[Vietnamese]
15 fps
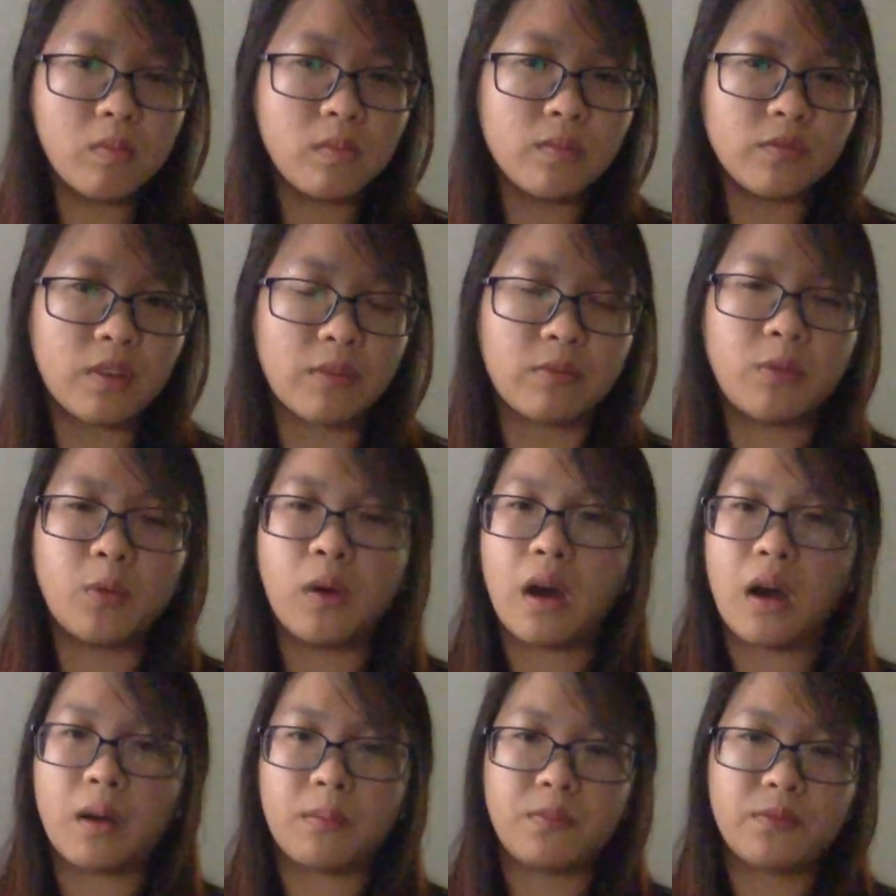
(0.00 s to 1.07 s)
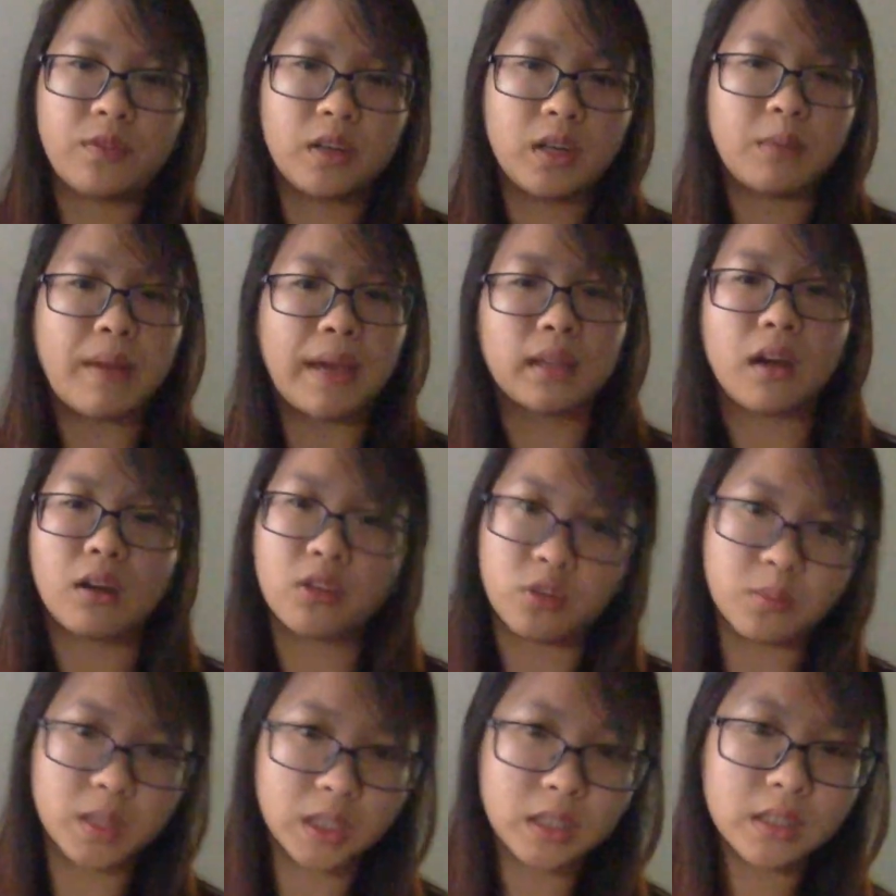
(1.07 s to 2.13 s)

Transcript: và phù hợp với bản thân của mình